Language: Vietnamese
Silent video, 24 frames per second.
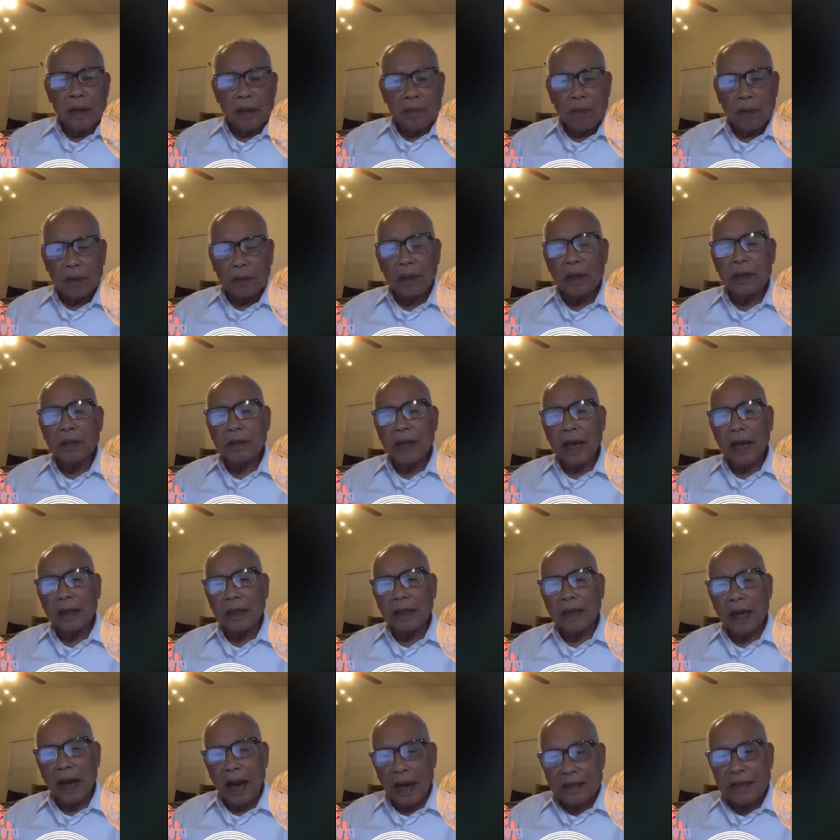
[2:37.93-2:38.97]
một thời gian
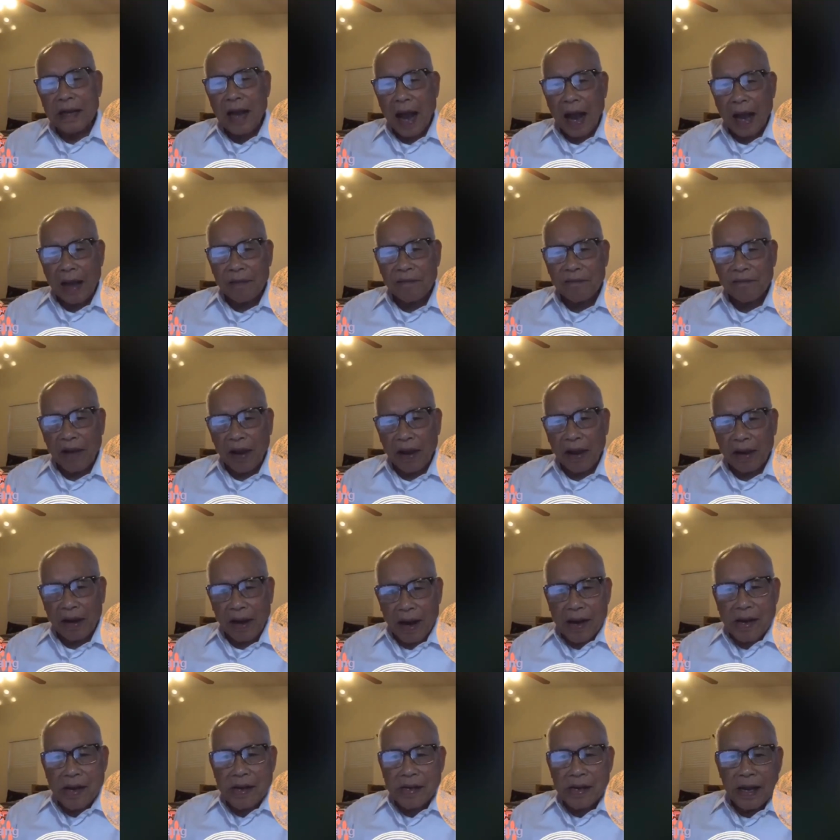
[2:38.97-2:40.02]
khá dài, và
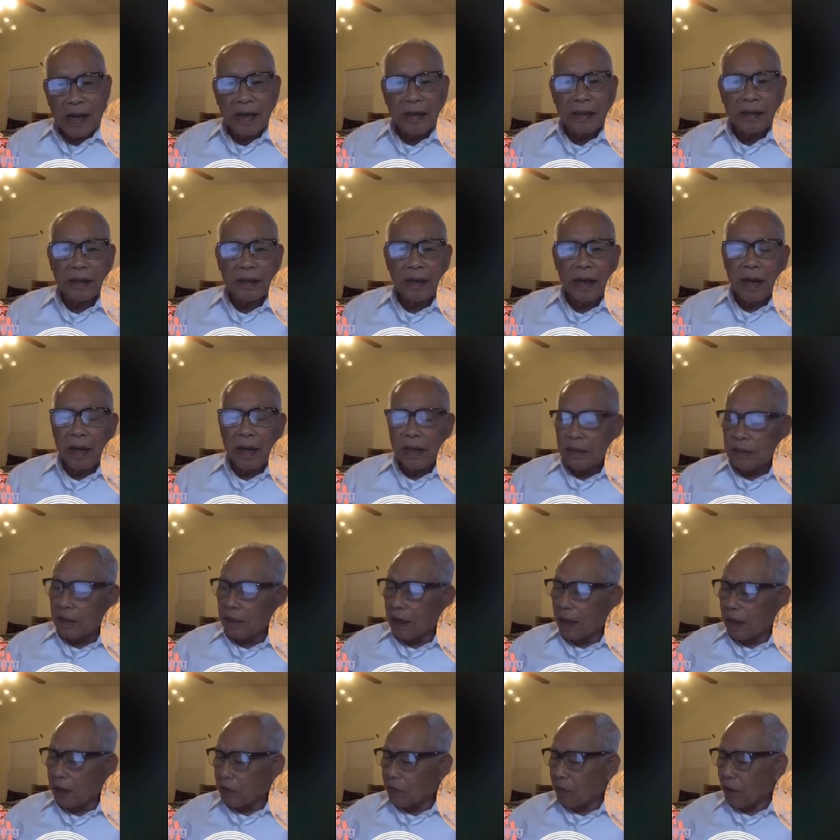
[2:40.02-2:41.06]
gây nên những
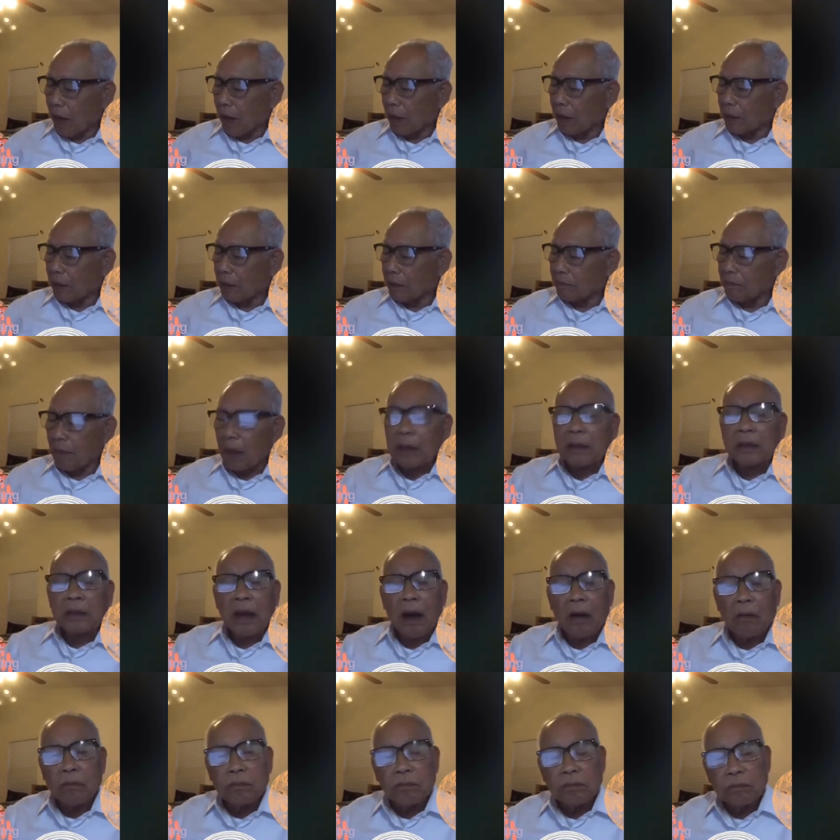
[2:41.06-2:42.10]
cái chuyện bất
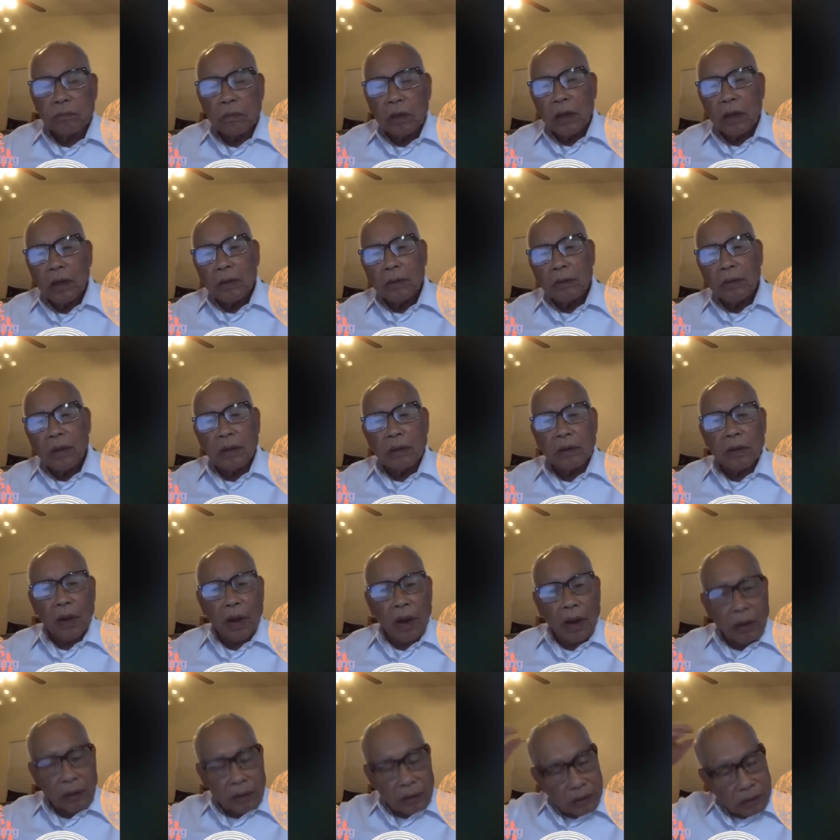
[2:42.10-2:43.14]
công, những
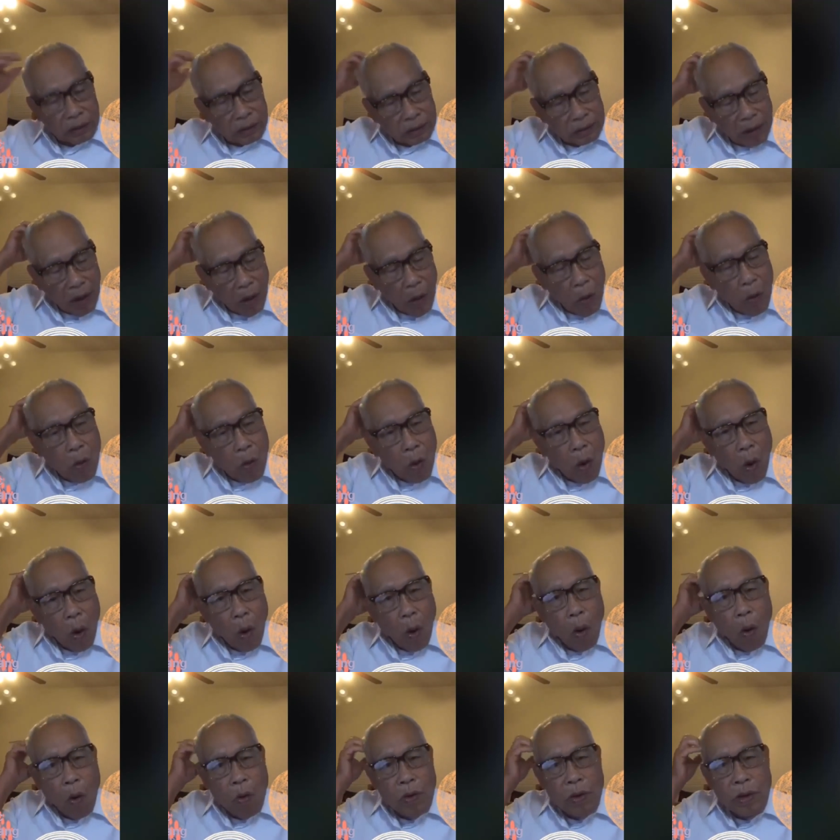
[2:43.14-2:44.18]
chuyện đau
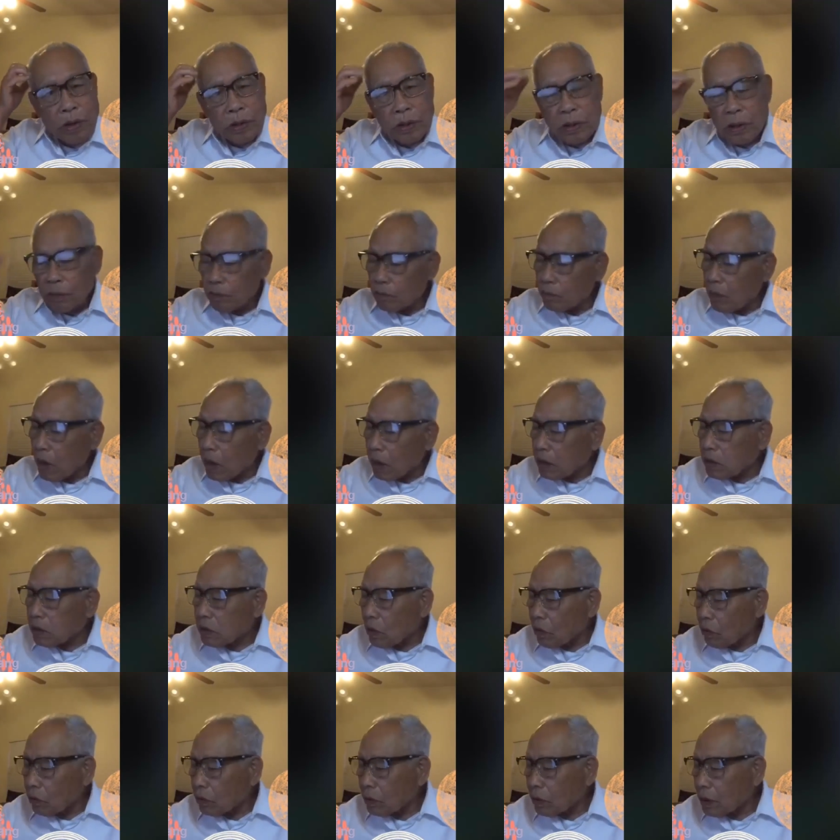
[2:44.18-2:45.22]
khổ, những chuyện bức
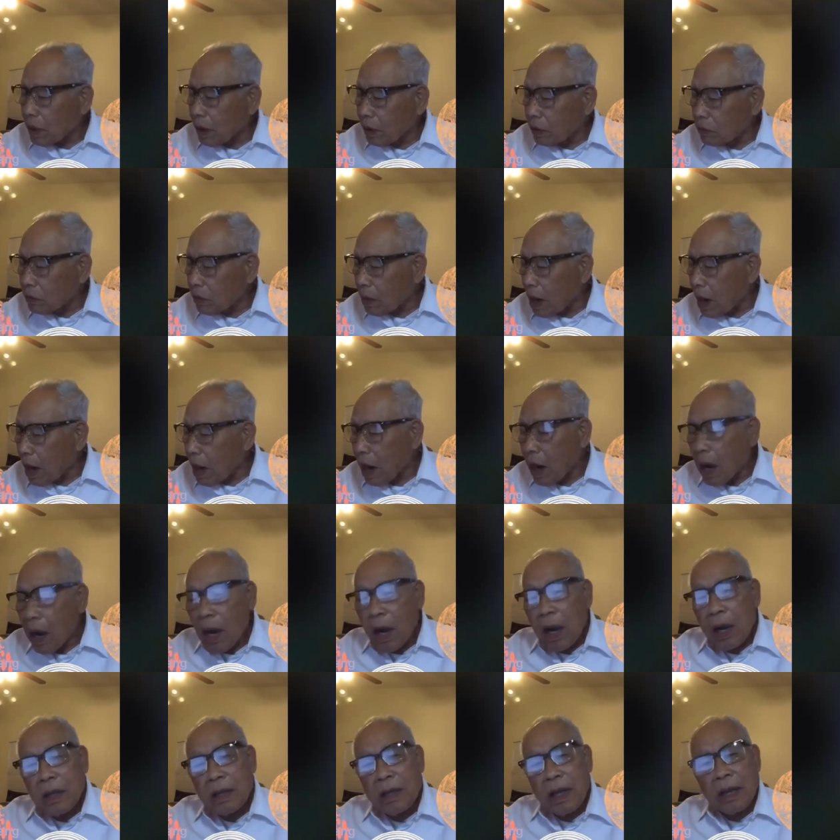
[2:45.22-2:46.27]
xúc, khiến cho
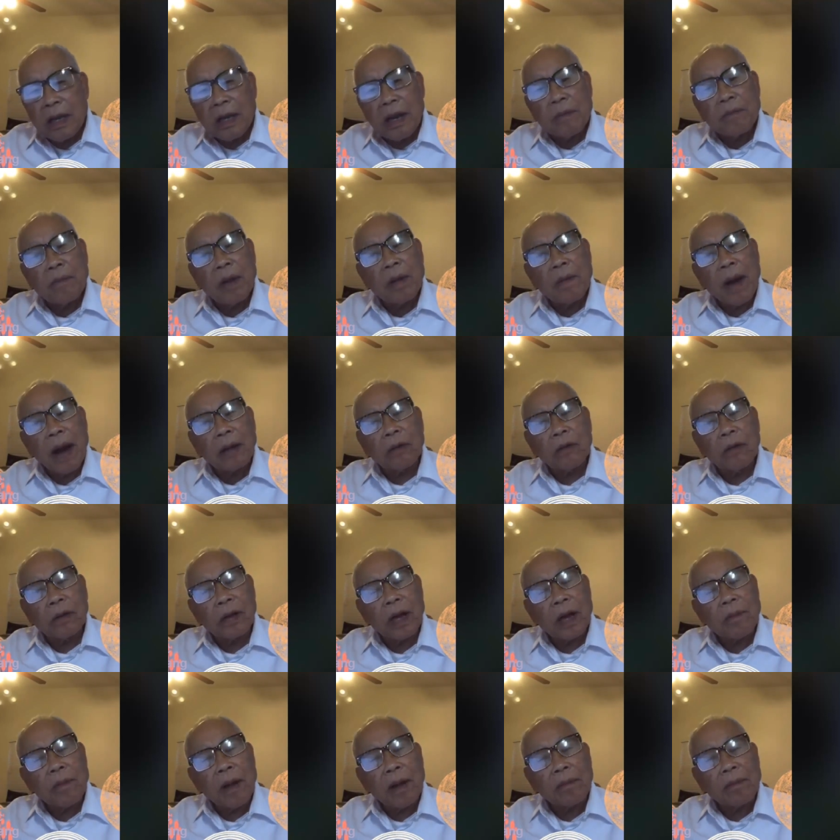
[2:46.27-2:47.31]
nhân dân mười ba thuộc
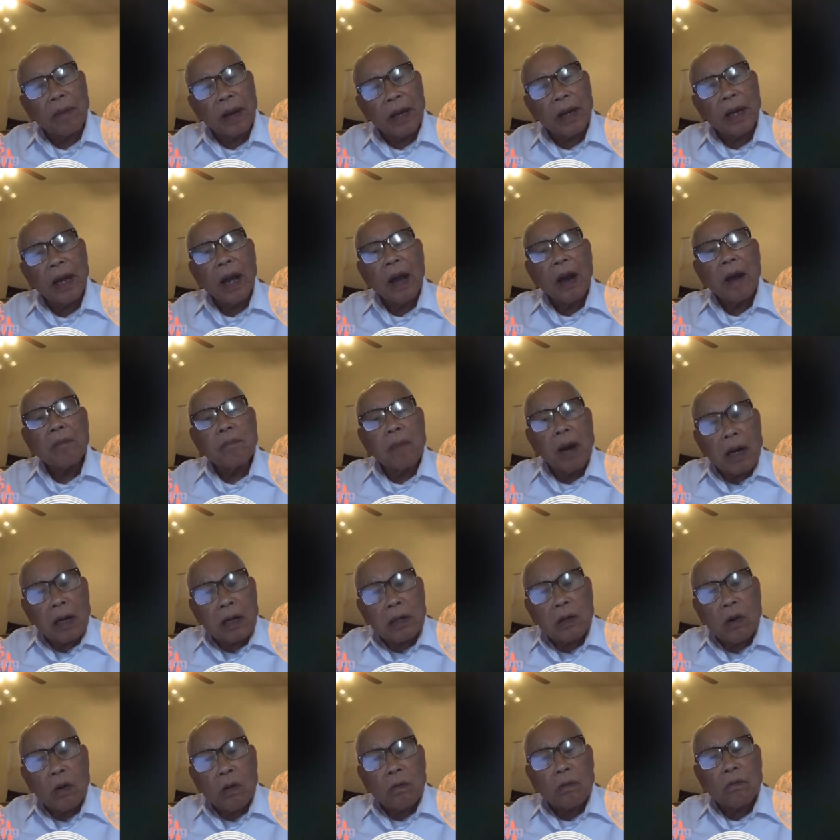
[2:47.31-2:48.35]
địa Bắc Mỹ bức
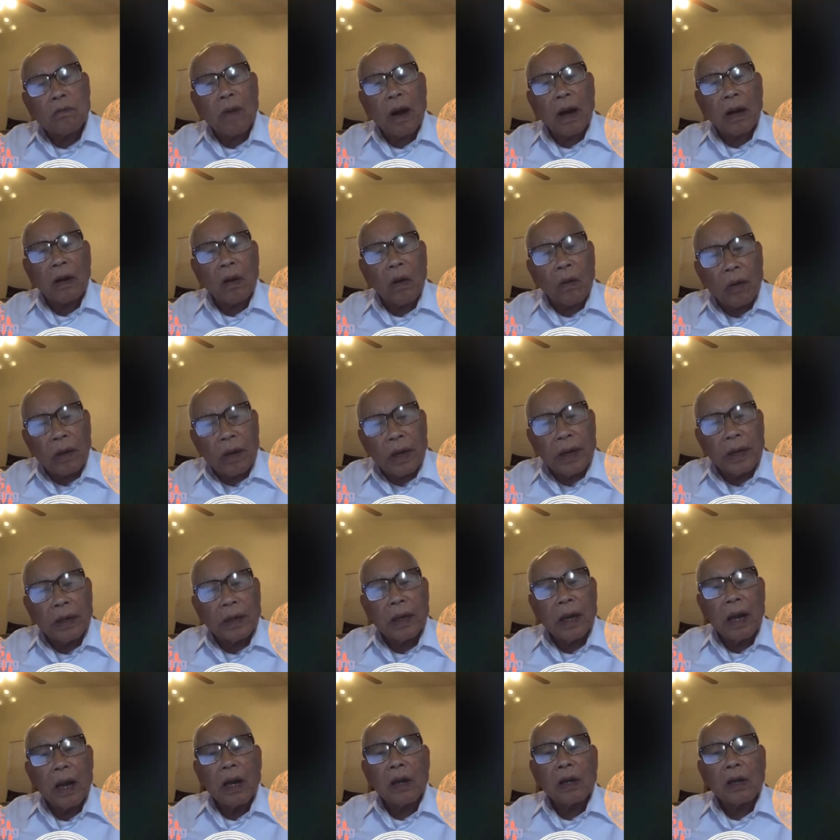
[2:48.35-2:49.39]
xúc và nổi lên
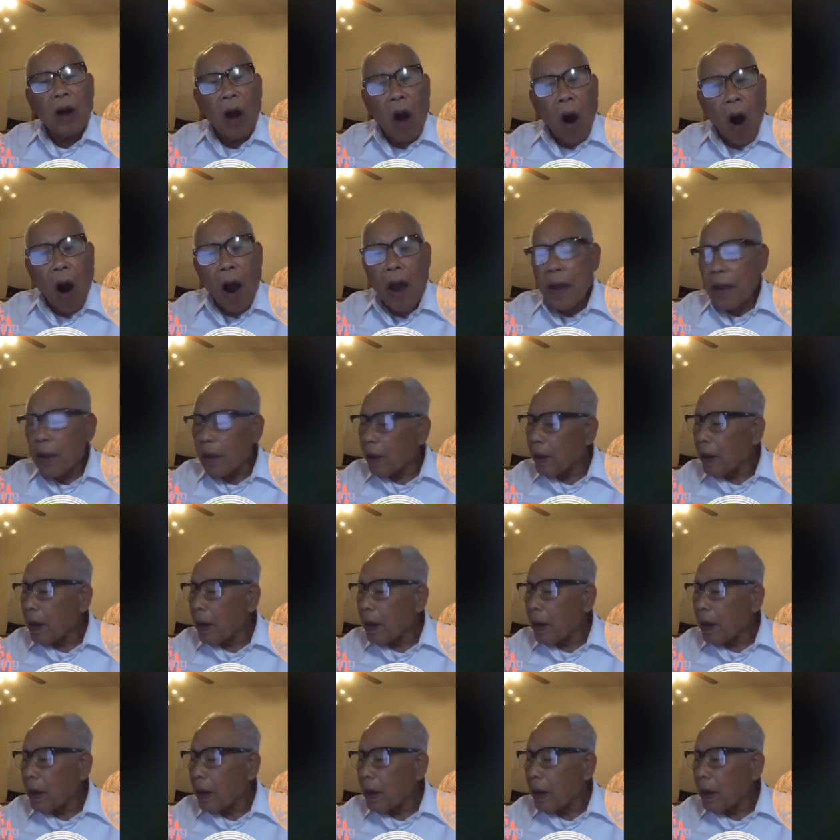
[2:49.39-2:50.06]
đòi